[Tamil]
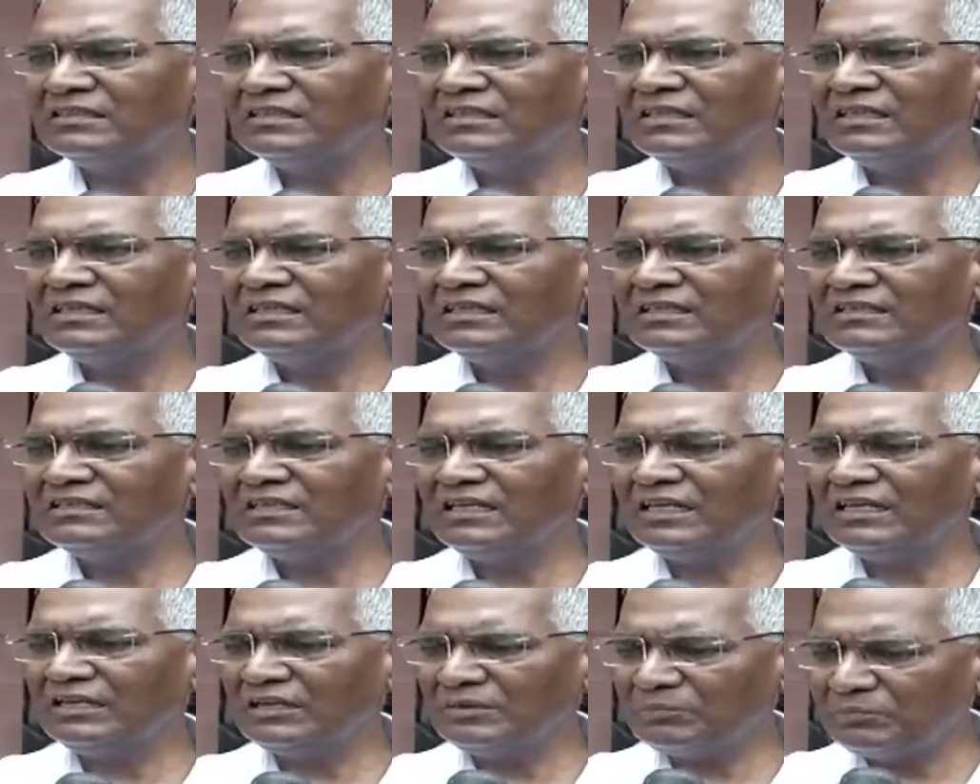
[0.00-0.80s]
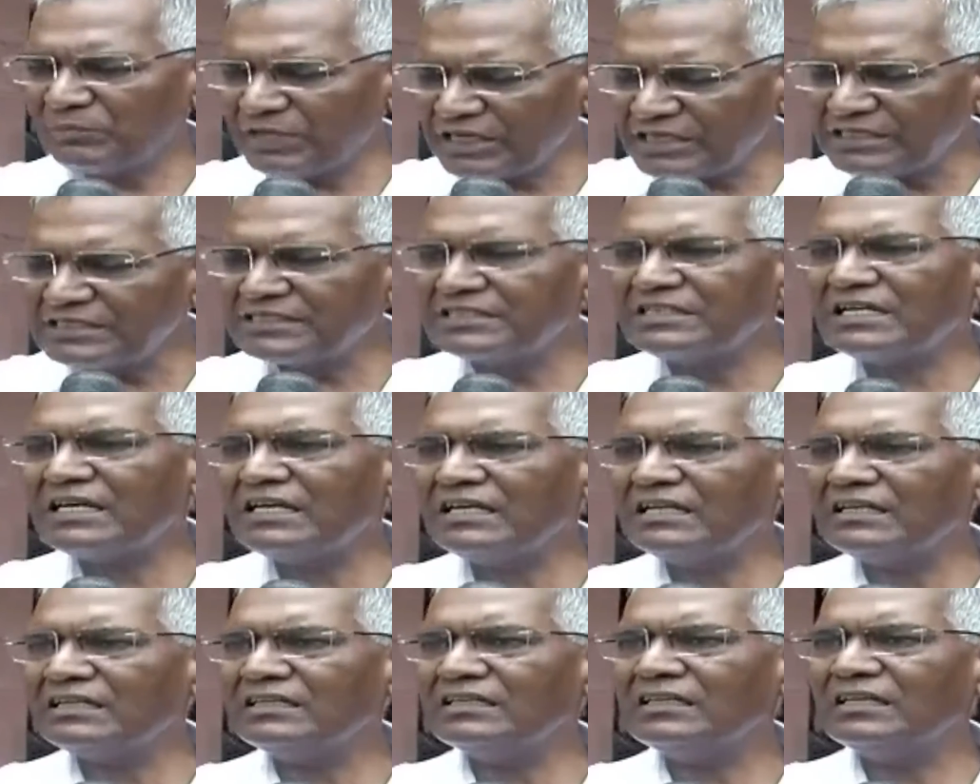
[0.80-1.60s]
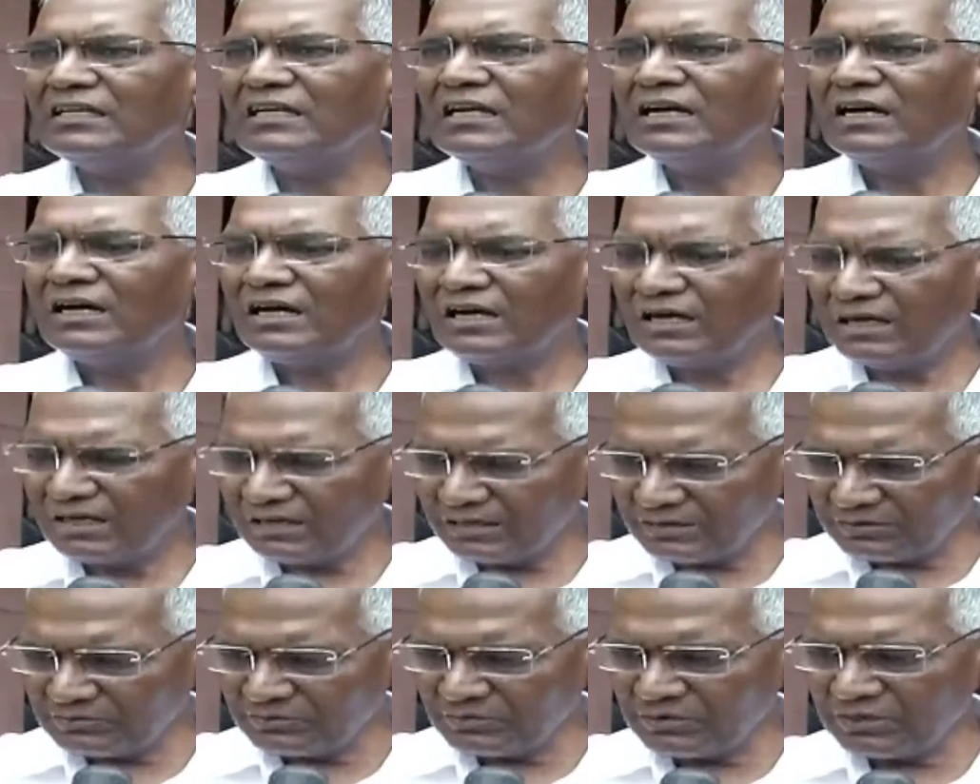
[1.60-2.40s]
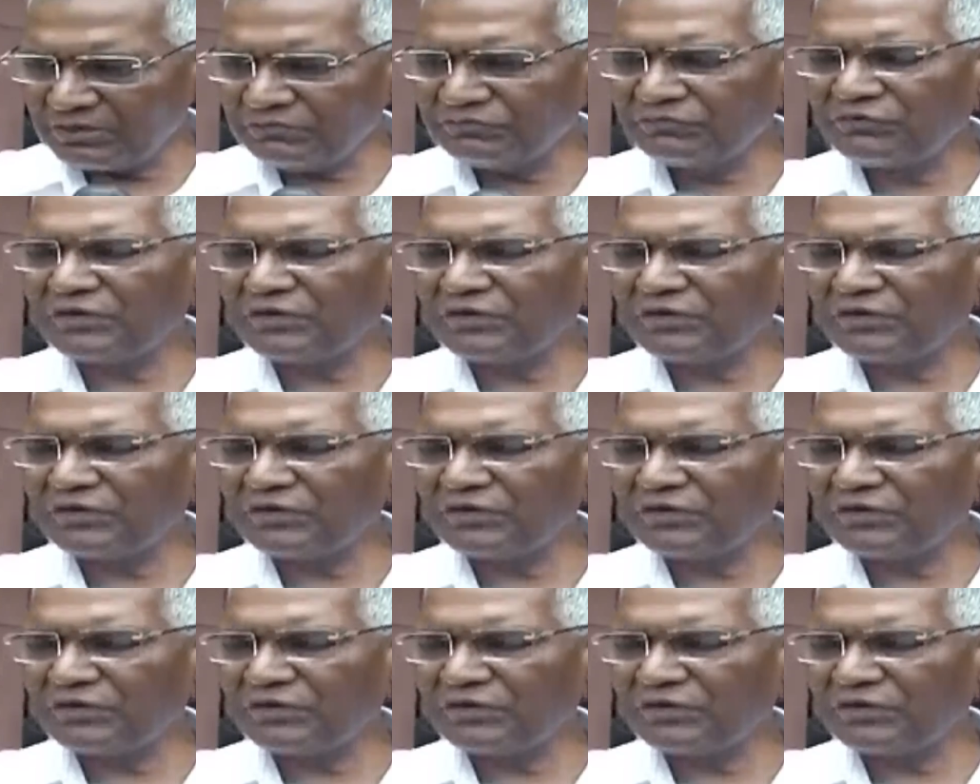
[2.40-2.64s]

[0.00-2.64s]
பங்கேற்காதது பிரச்சனை இல்லை நாட்டின் பிரச்சனையே